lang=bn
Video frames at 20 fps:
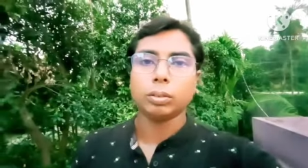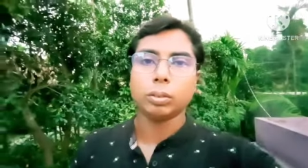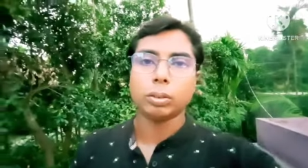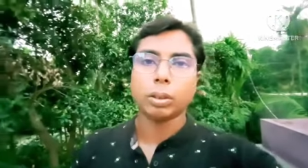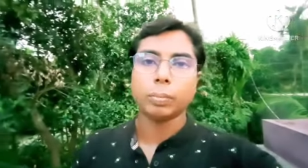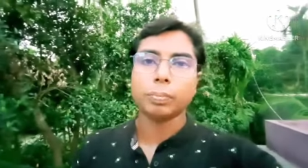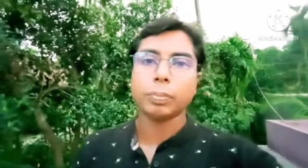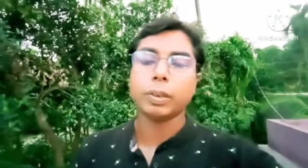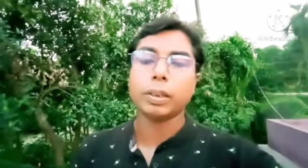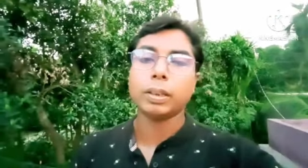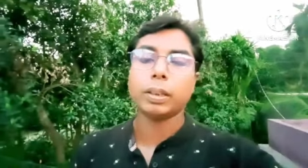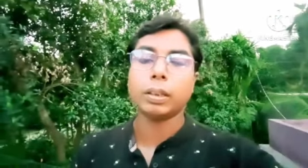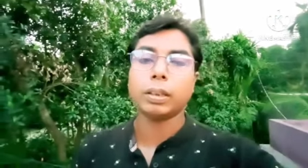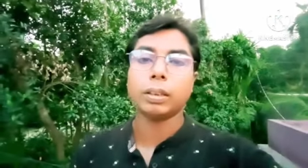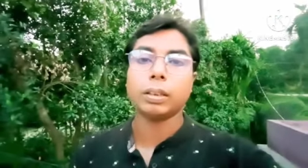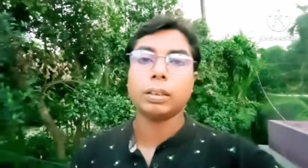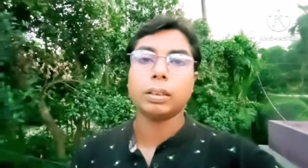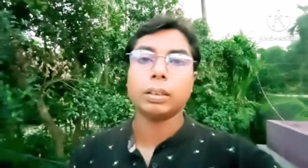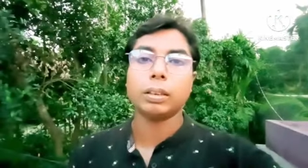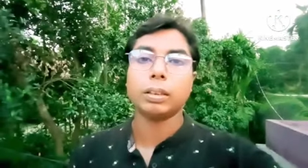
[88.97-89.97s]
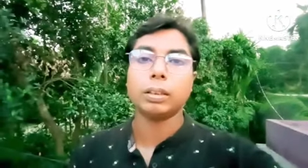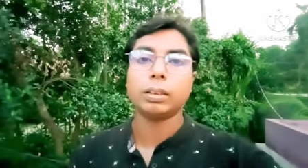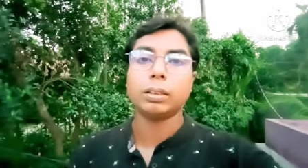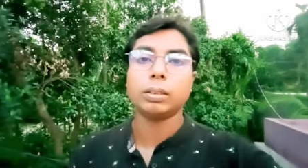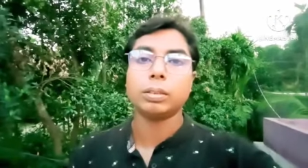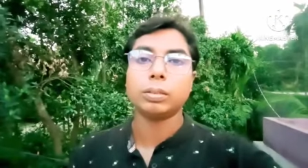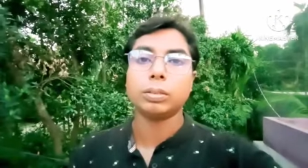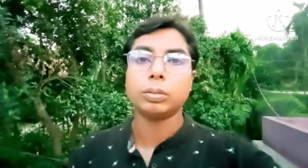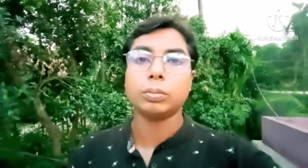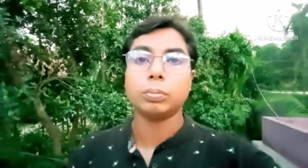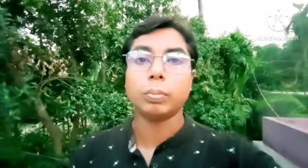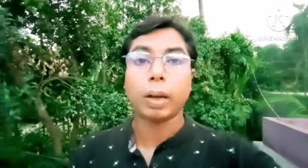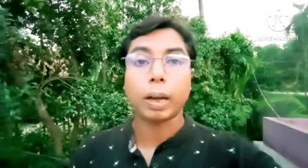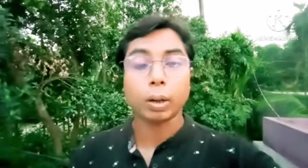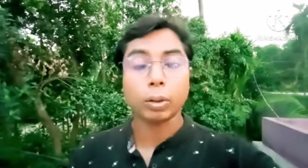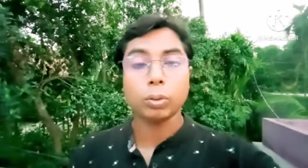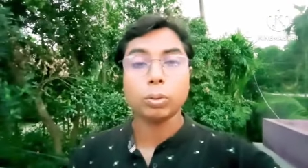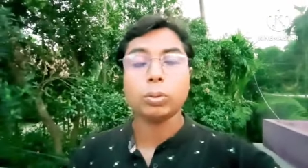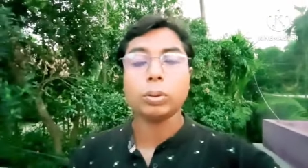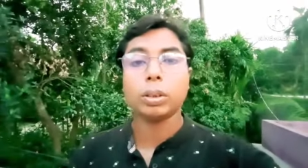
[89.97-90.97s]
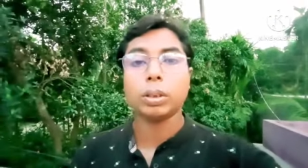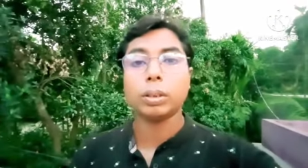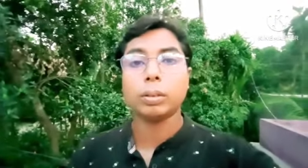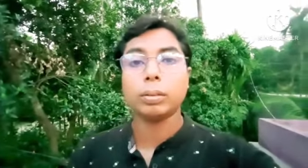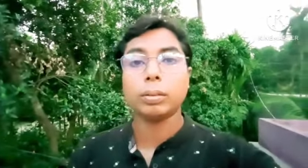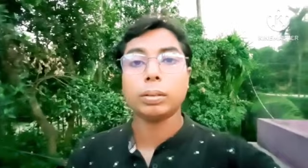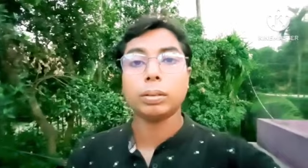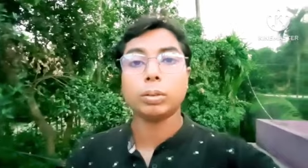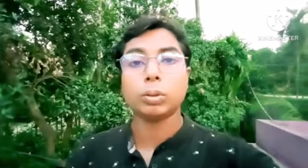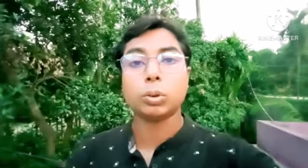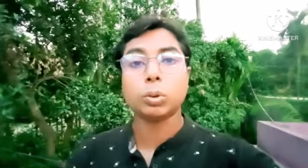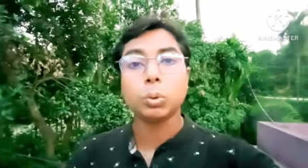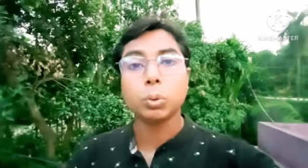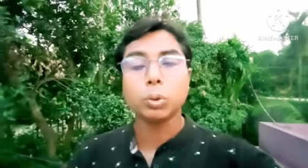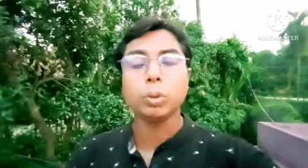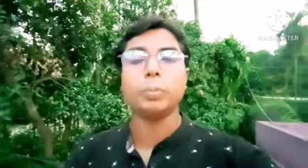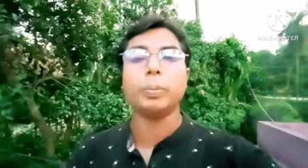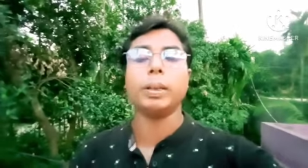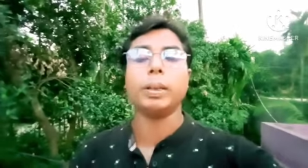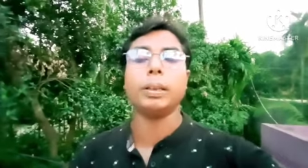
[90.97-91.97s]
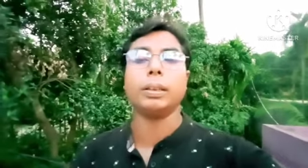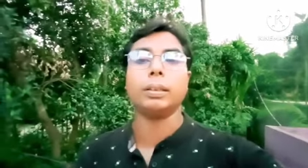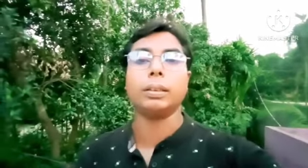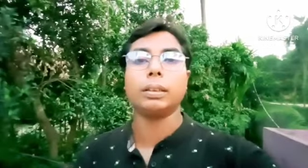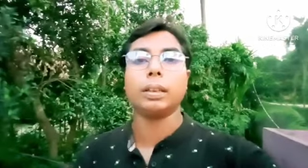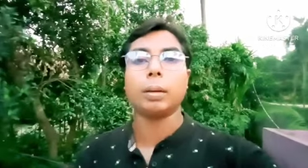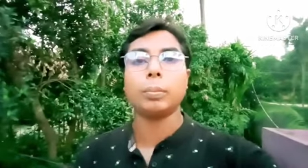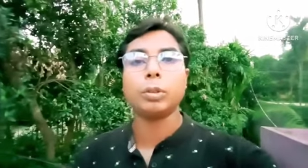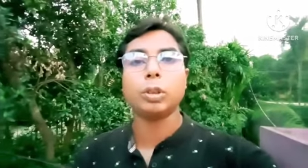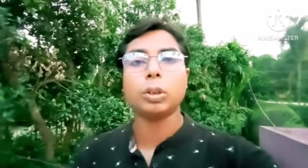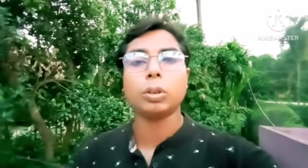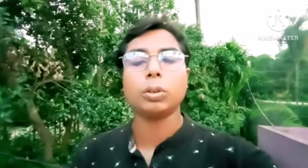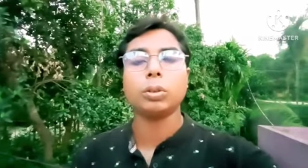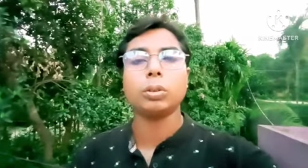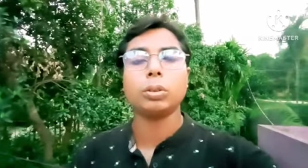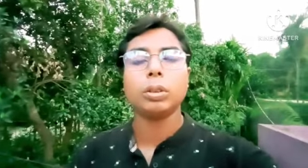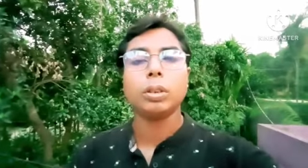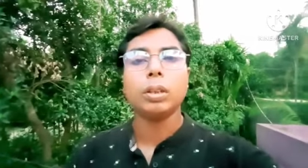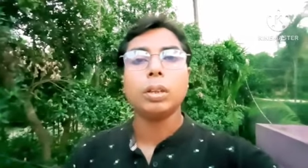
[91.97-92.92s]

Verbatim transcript: তো আপনারা ভালো করে শুনবেন আমি যখন